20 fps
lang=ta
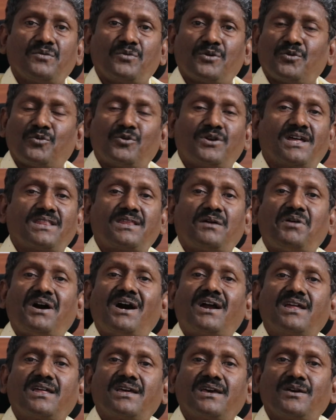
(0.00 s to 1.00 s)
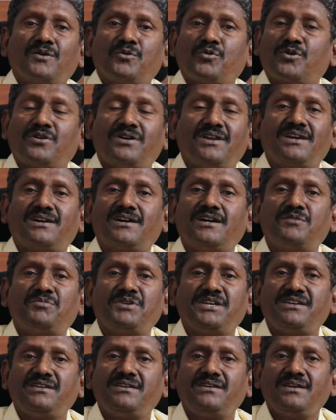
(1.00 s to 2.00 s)
ஒரு உன்னதமான ஒரு
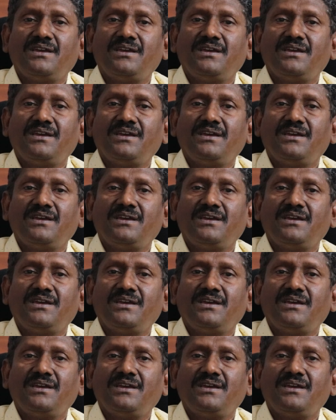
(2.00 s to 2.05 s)
நிகழ்வை